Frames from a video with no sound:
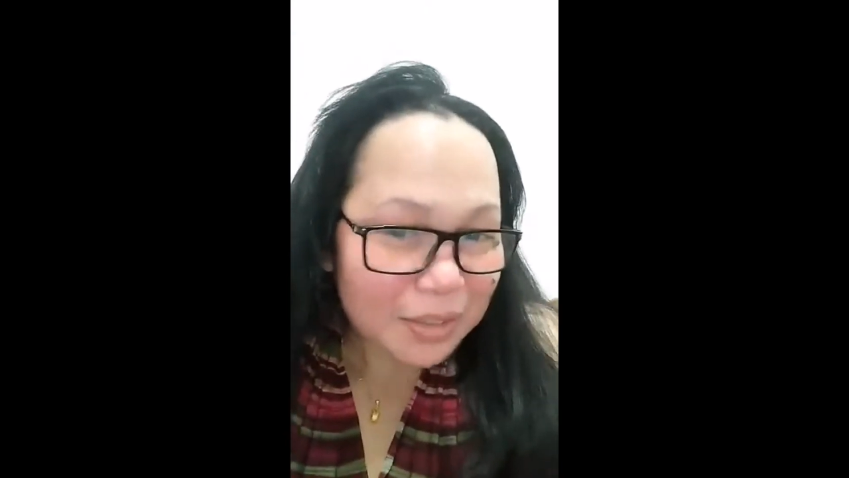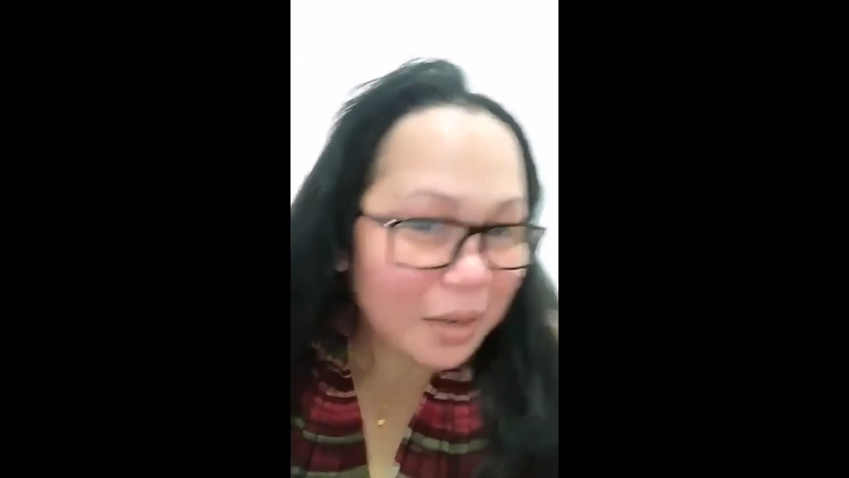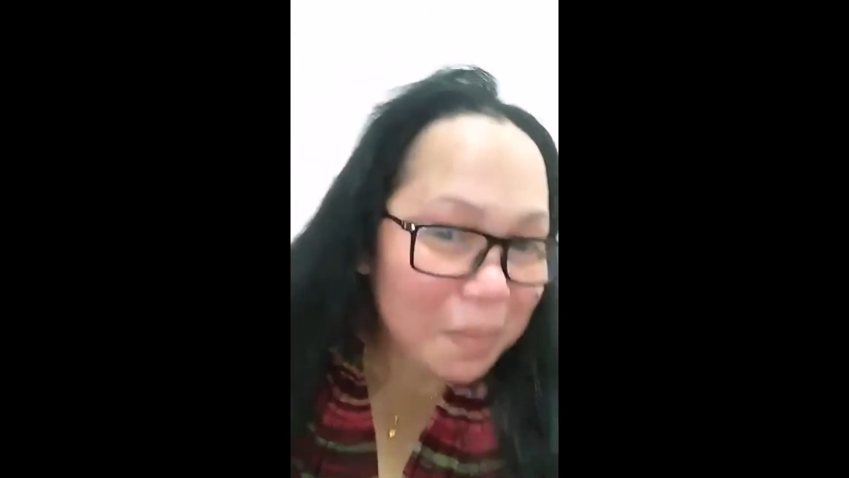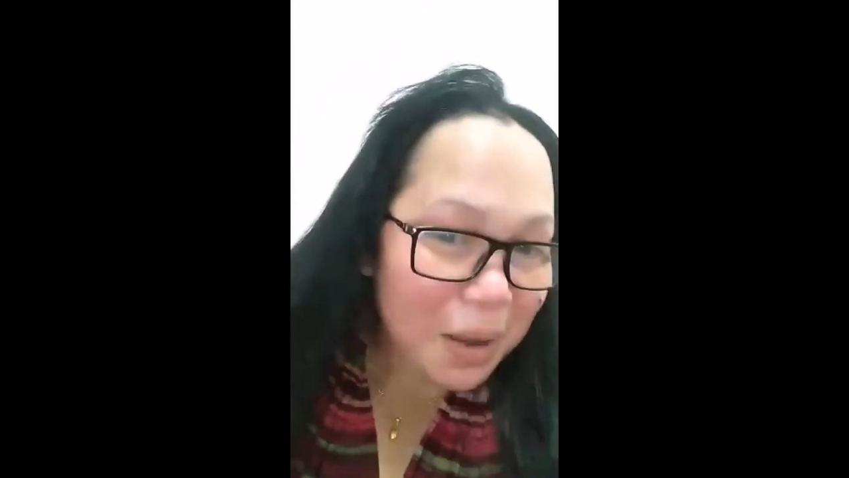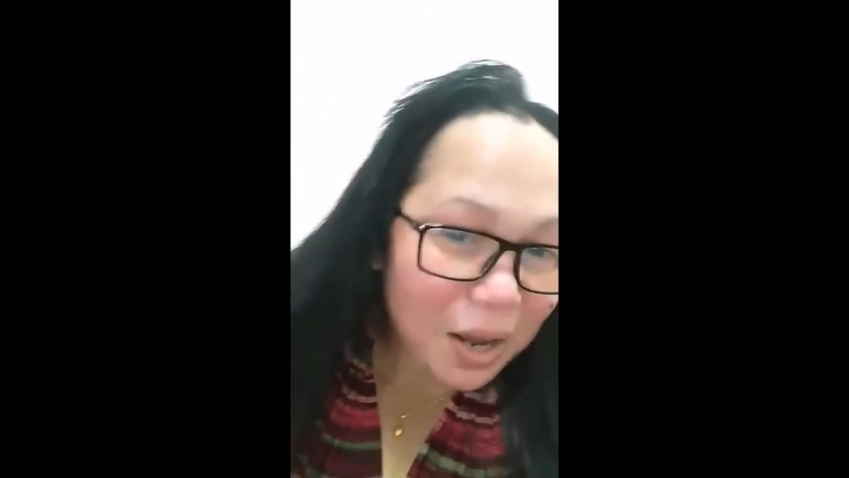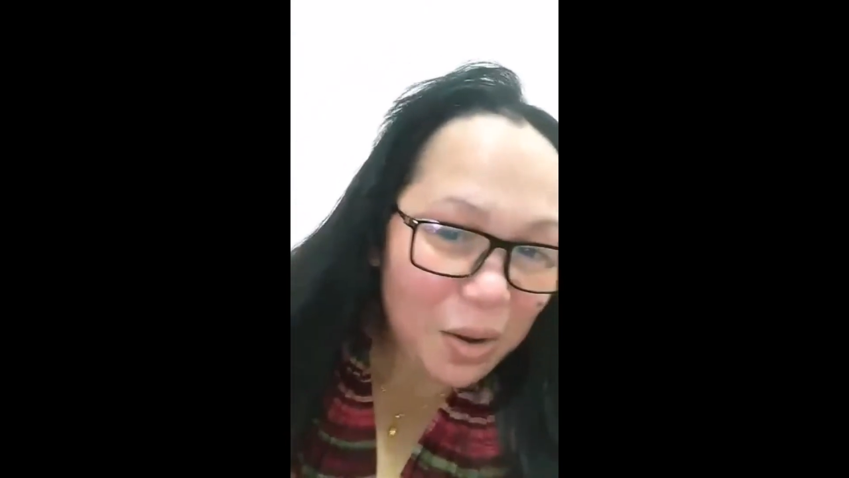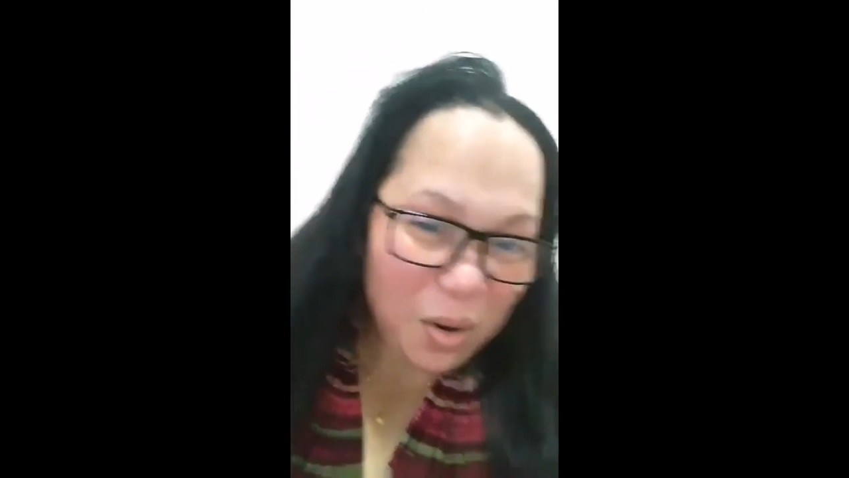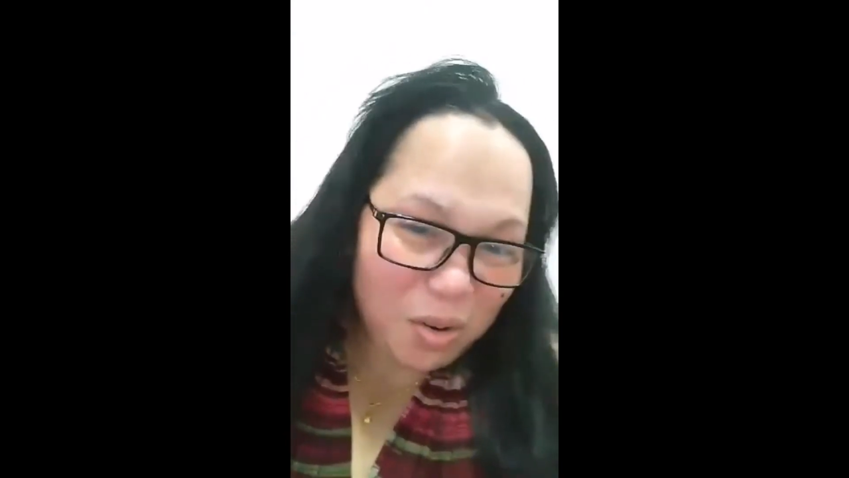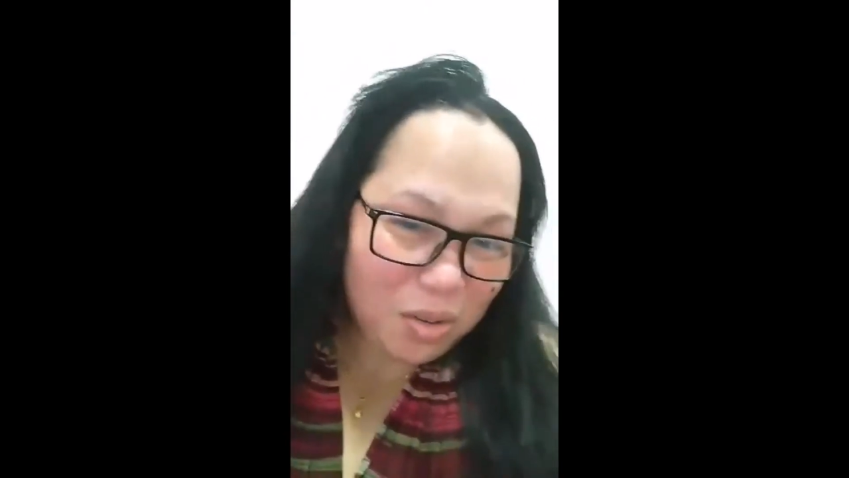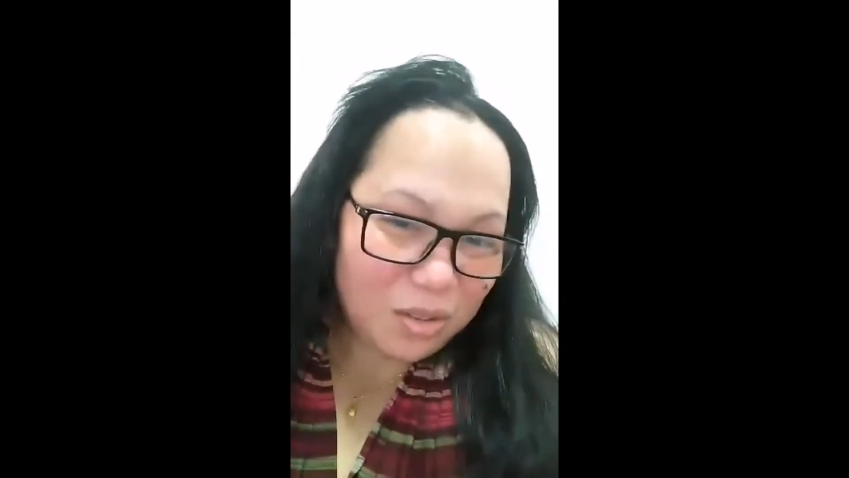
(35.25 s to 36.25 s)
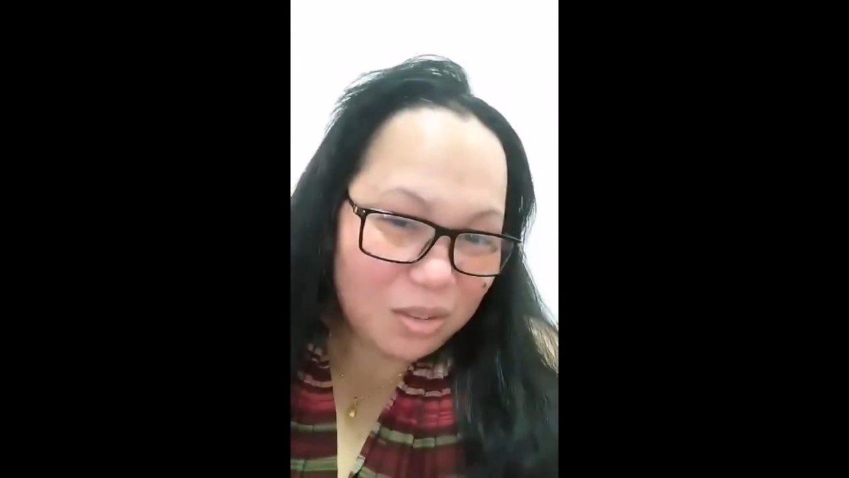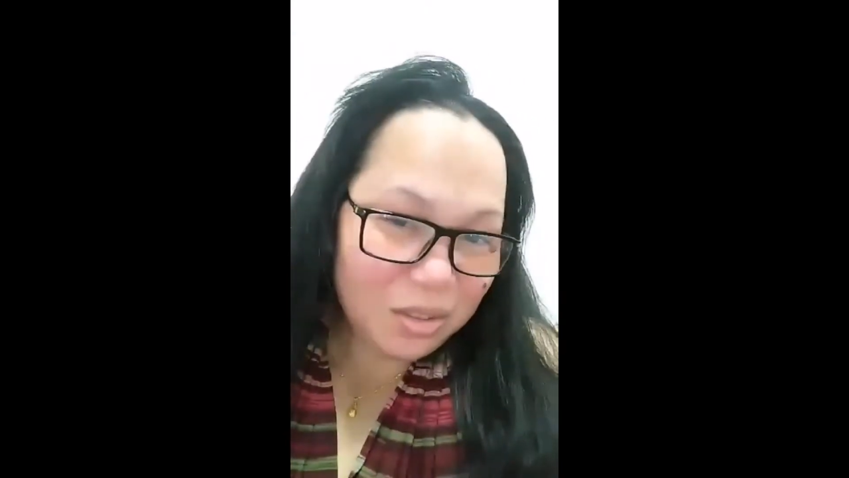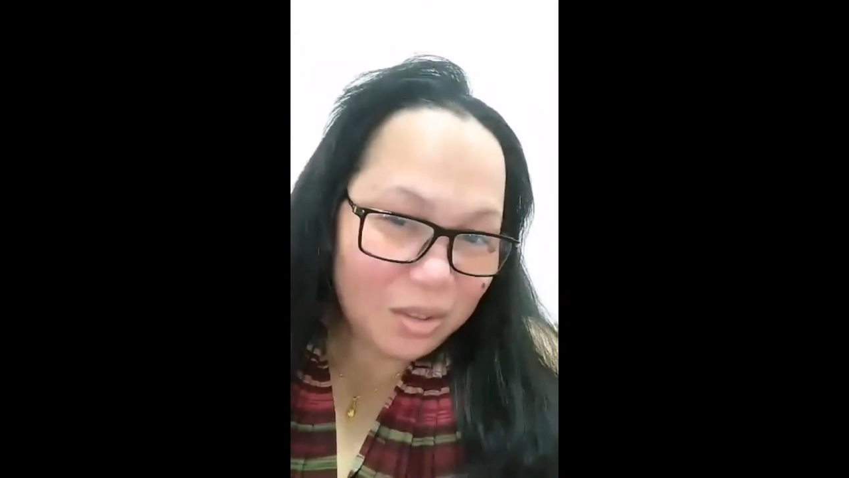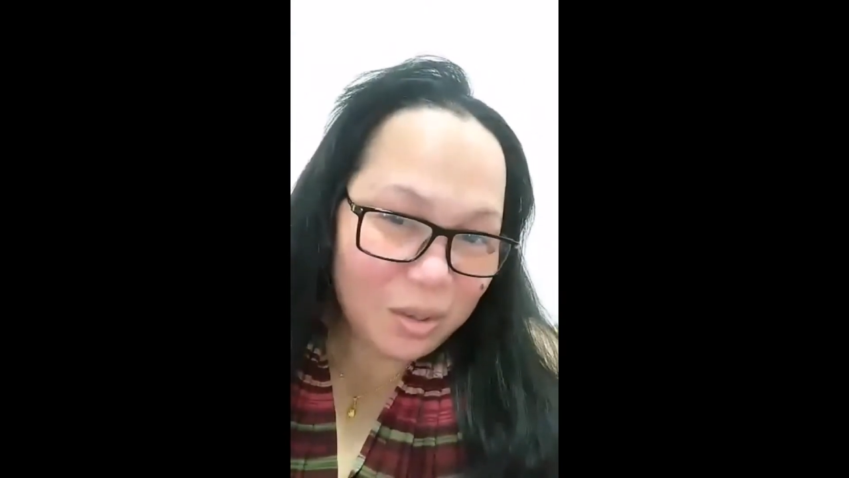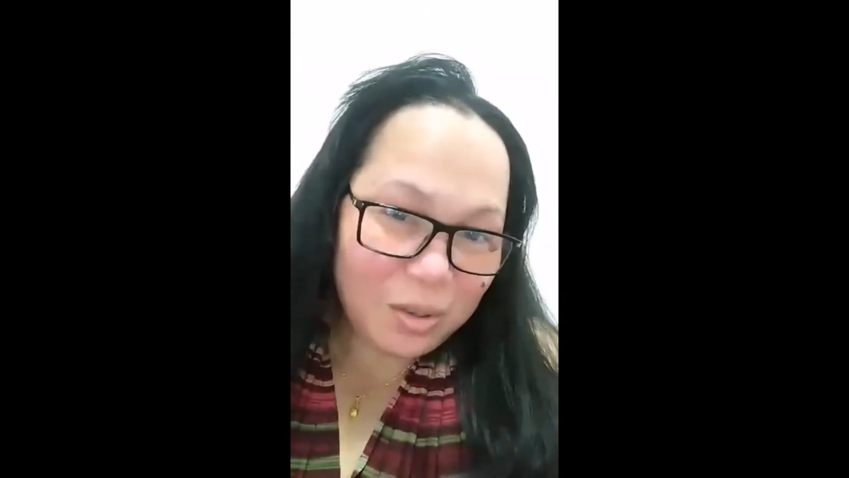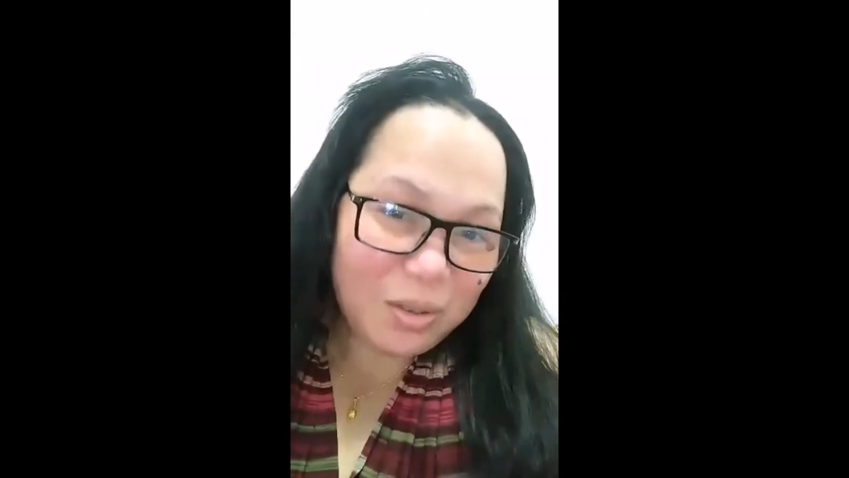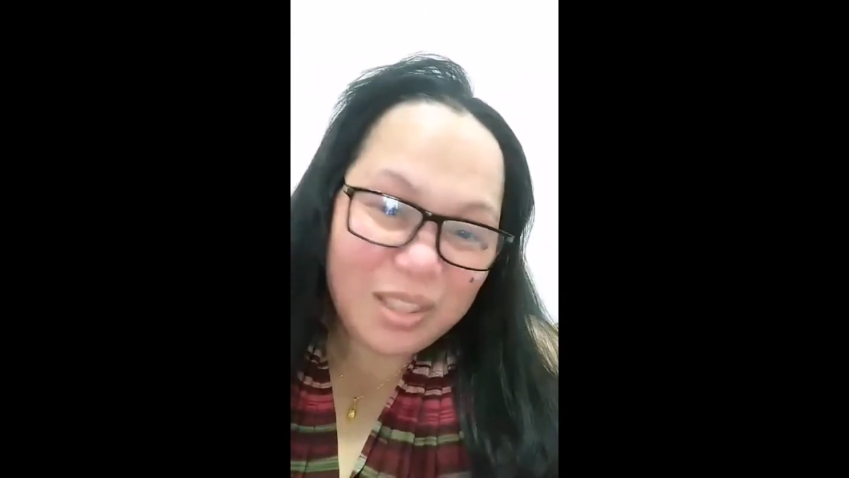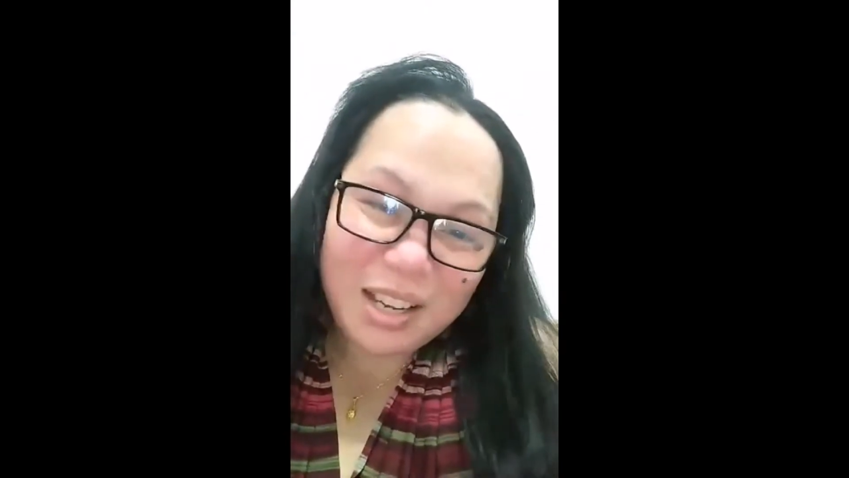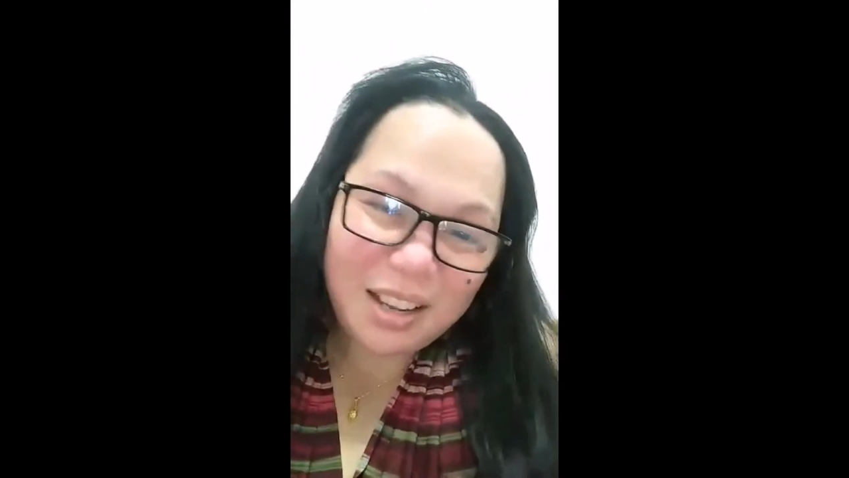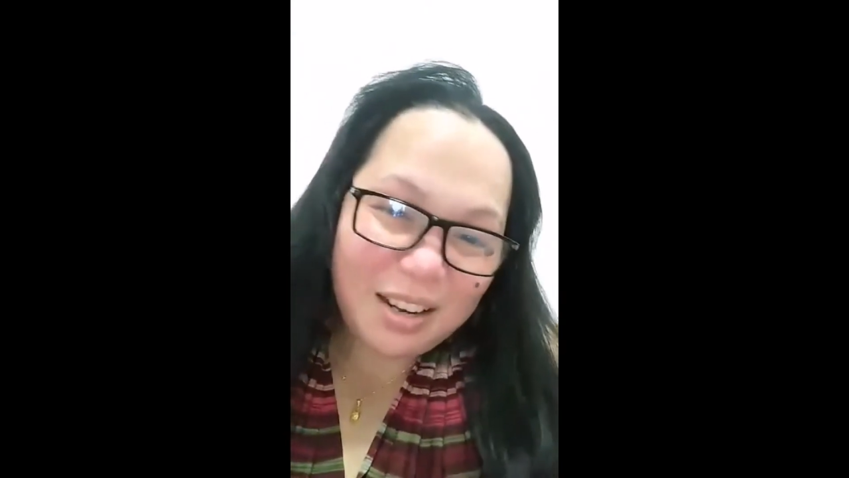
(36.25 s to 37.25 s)
trabaho or
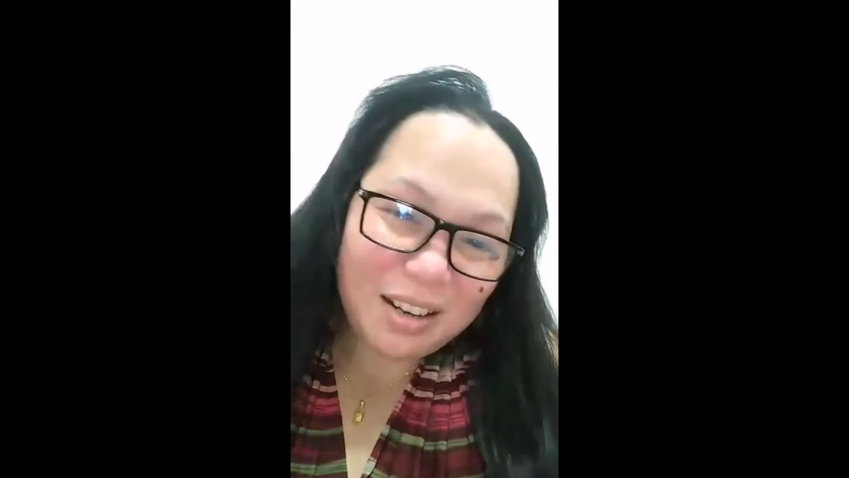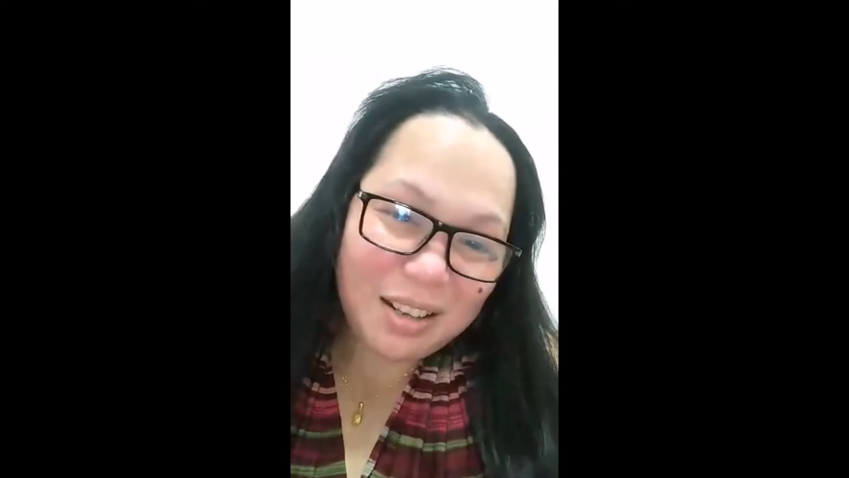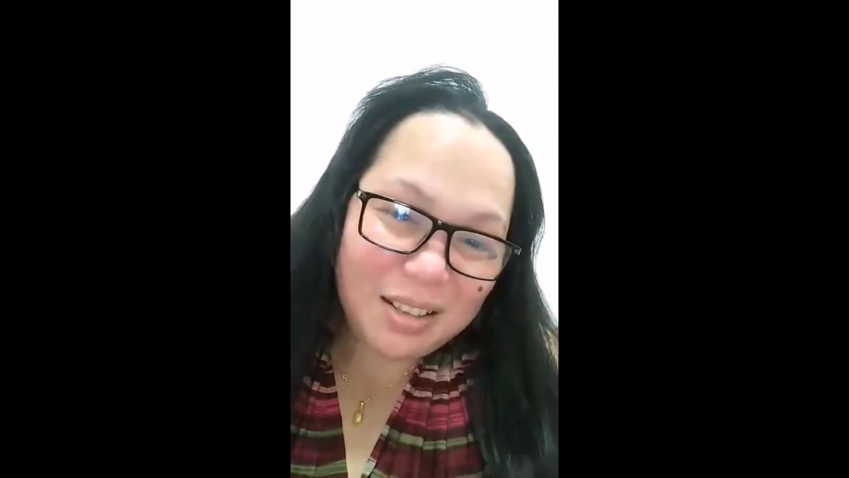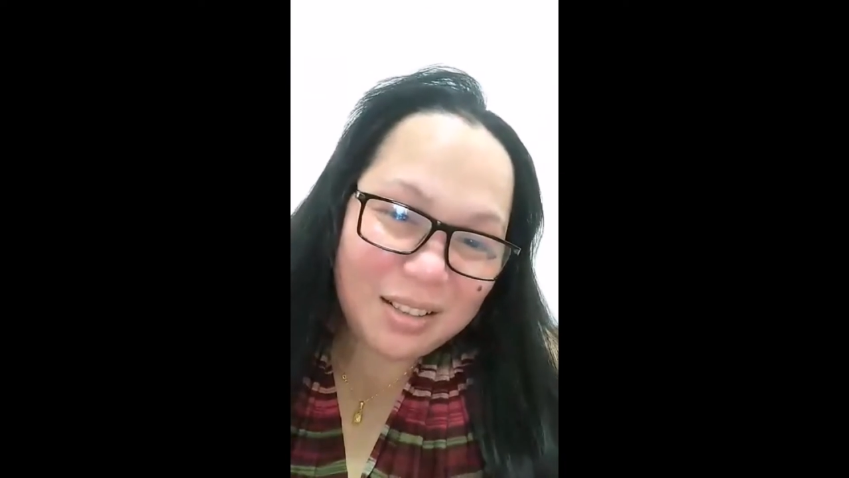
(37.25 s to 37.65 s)
unsa kana